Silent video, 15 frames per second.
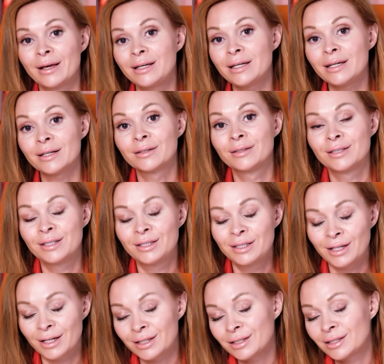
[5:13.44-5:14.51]
И
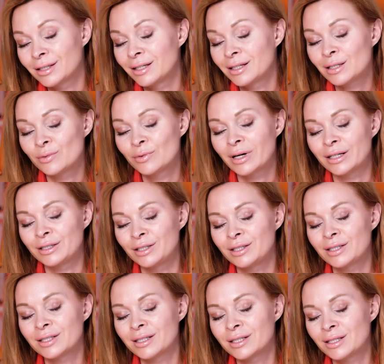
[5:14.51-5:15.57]
здесь, если вы
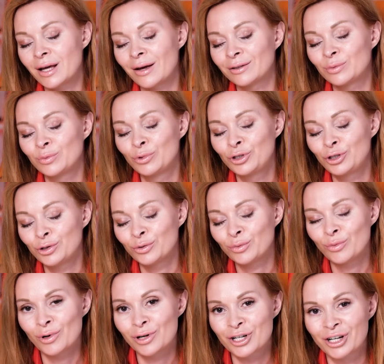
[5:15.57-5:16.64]
хотите заставить мужчину
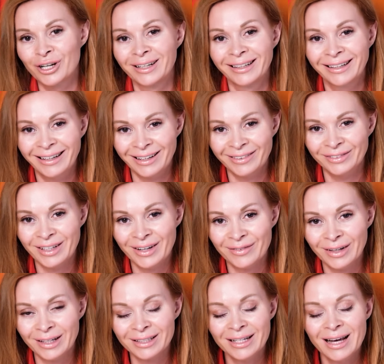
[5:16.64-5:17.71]
больше
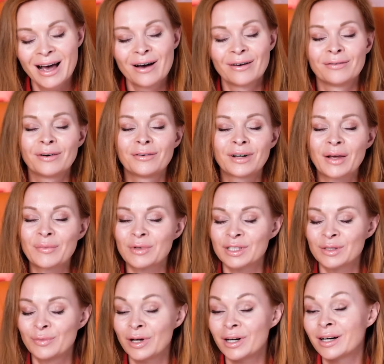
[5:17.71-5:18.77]
ревновать во время
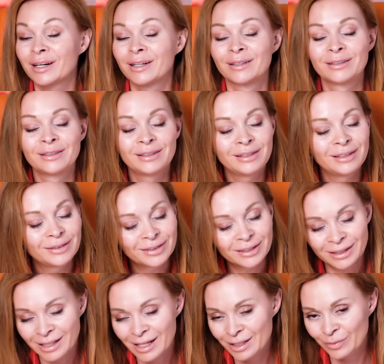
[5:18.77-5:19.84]
смеха, не
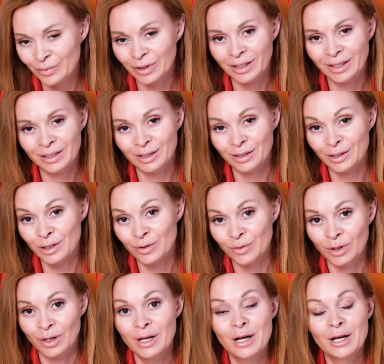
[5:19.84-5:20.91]
всегда смотрите на
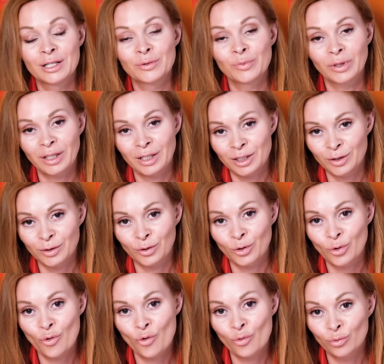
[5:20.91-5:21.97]
него, смотрите на
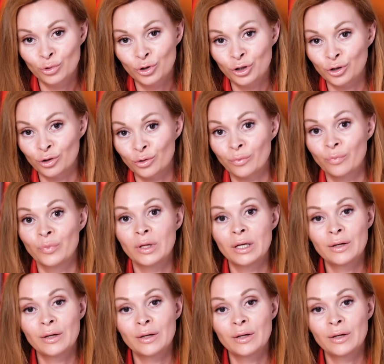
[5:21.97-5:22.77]
другого мужчину.